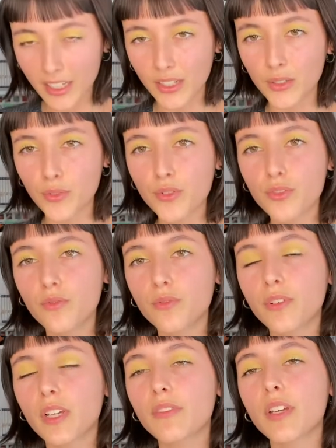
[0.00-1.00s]
Et ensuite, je vous
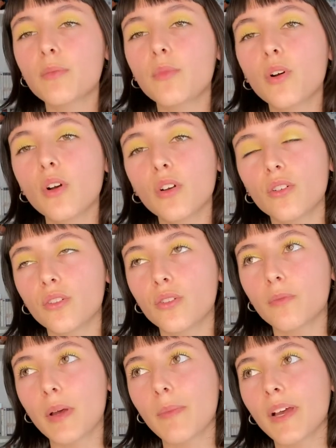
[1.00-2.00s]
ferai vraiment
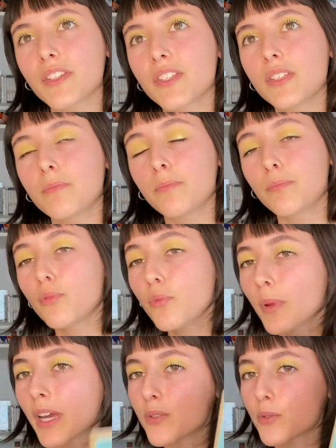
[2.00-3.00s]
euh, ma partie plus
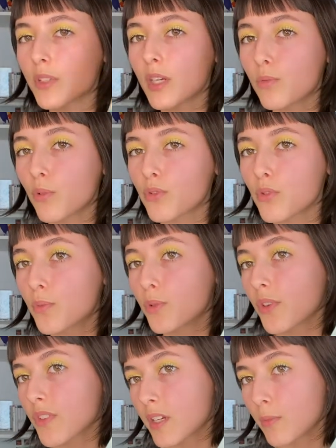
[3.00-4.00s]
personnelle pour ceux
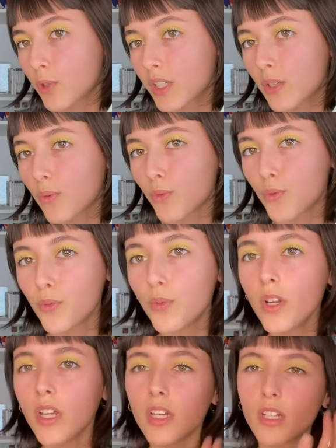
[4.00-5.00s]
potentiellement qui l'ont lu,